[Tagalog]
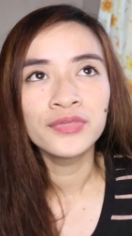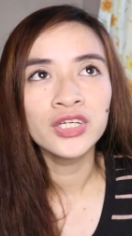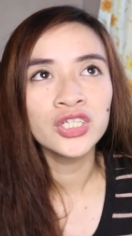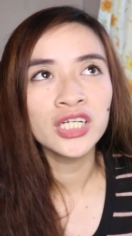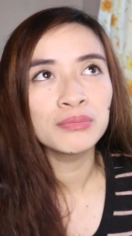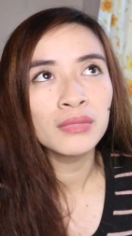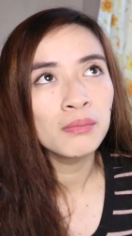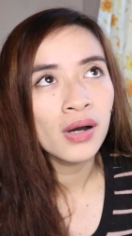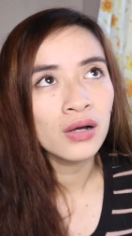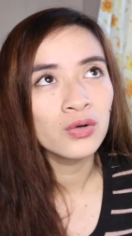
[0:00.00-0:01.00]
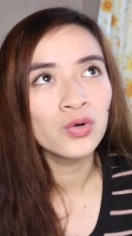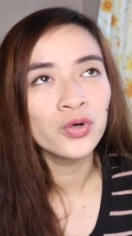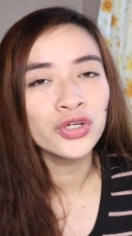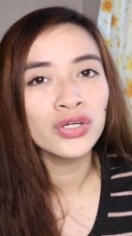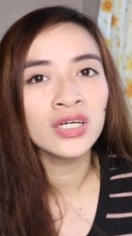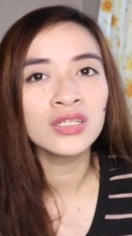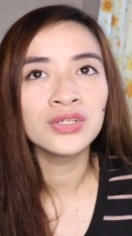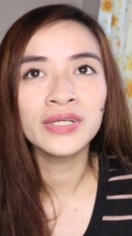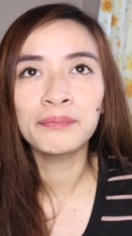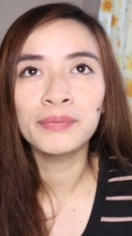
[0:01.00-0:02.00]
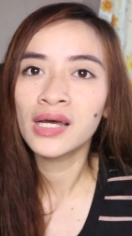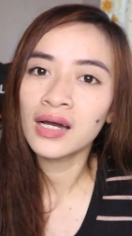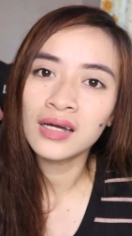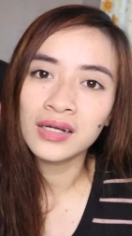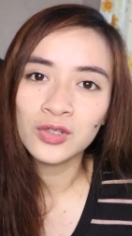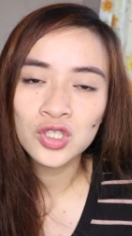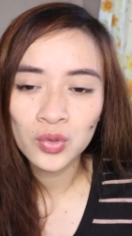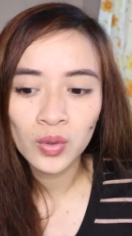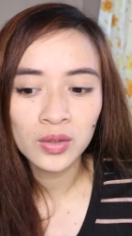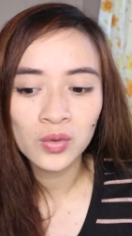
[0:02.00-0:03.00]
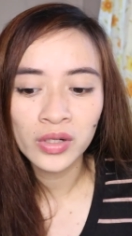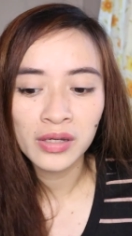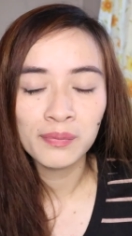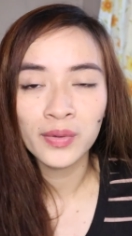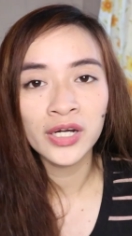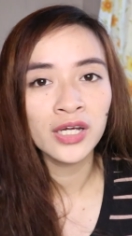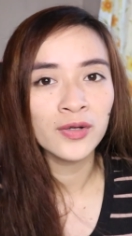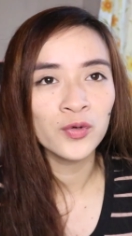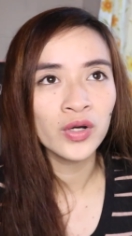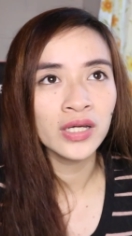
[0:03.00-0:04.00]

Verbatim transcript: hindi siya nagbabago. And yun ang pinaka nagustuhan ko kay Mariano.